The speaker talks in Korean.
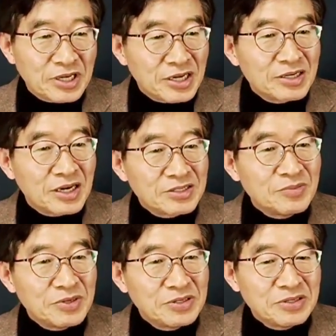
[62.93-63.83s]
사람
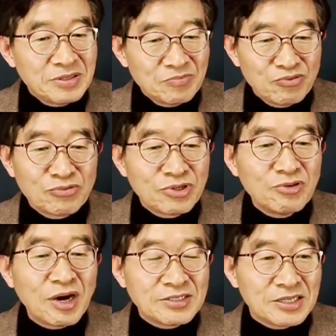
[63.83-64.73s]
같으면
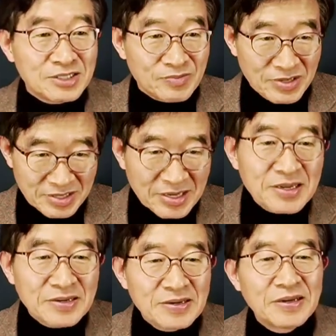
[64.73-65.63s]
부끄러워하지
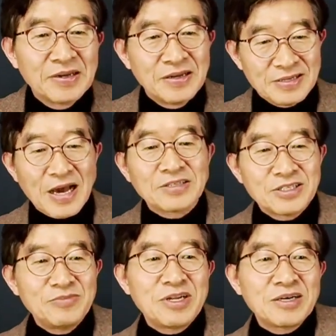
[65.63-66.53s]
않습니까?
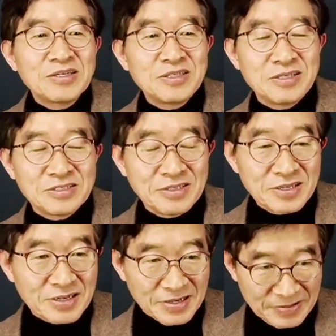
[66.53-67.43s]
양심이란 것이
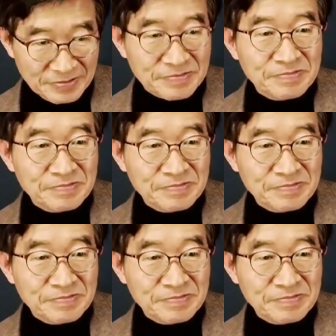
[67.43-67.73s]
있으니까.